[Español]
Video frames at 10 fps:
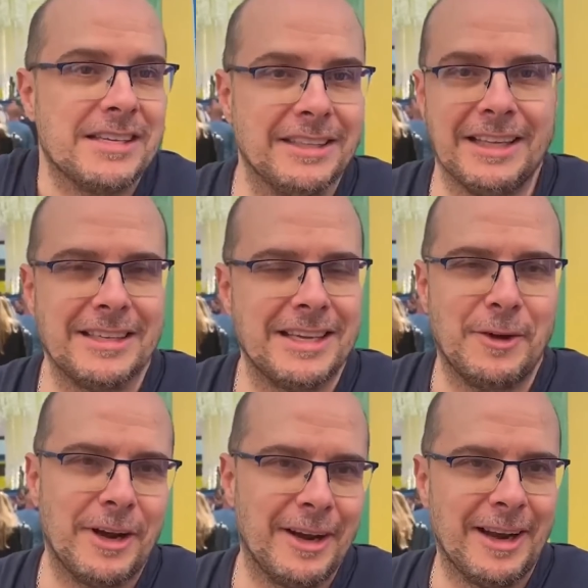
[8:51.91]
a siete, que es
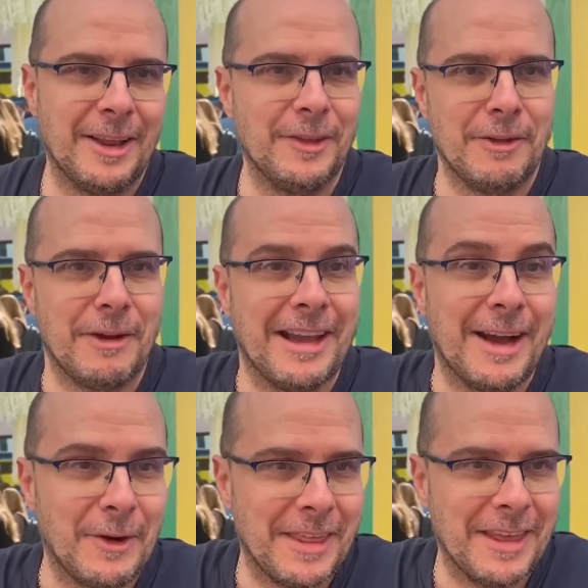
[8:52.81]
algo a donde no ha
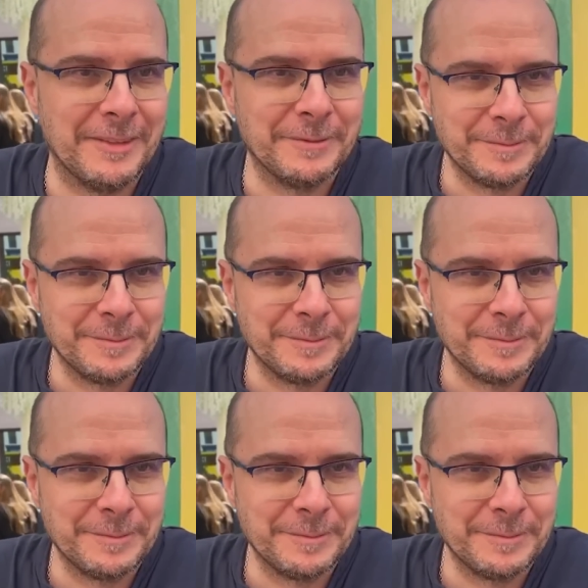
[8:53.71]
llegado nadie.